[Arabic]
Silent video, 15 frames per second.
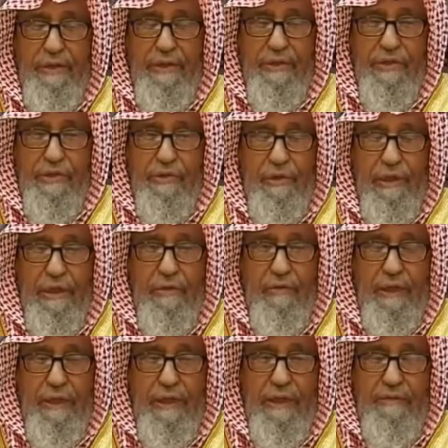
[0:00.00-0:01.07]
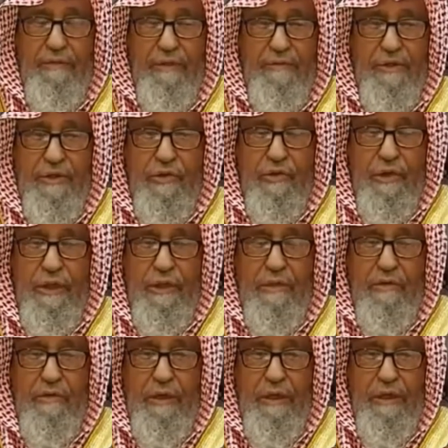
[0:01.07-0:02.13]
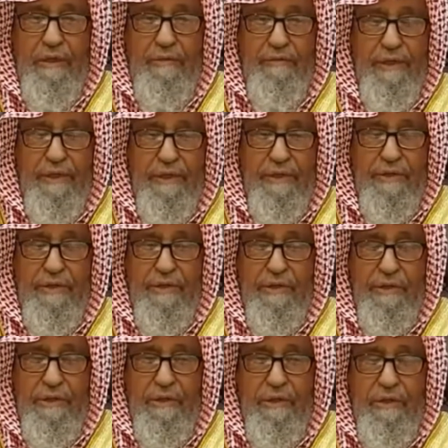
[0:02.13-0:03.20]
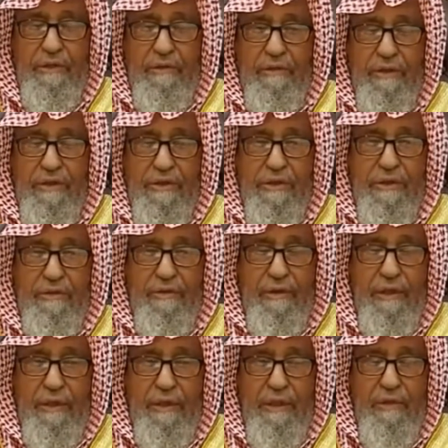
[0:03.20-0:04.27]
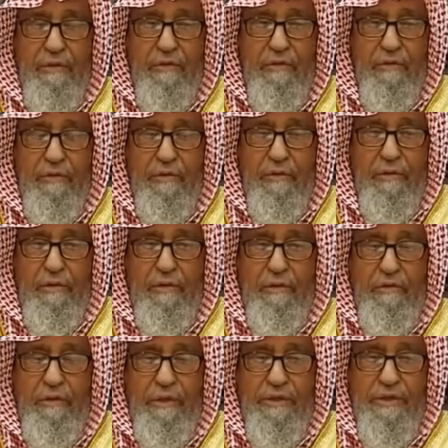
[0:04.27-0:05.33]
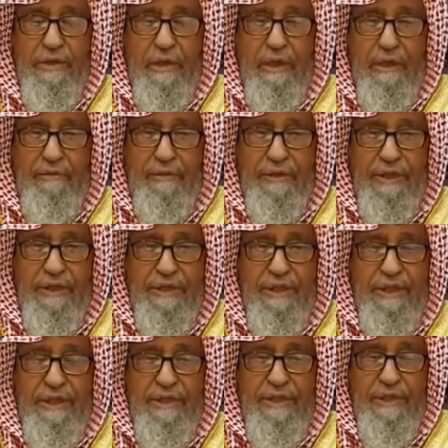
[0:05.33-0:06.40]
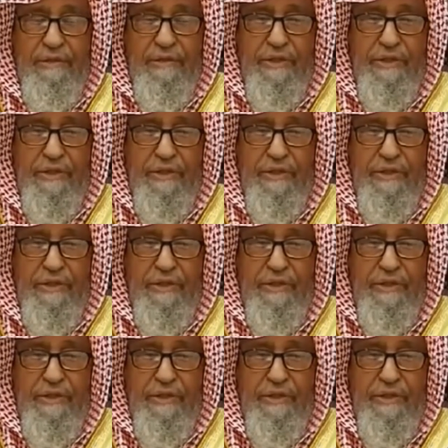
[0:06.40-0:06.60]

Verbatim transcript: من السنة وإنما المشروع الدعاء للميت والاستغفار له والإسراع بتجهيزه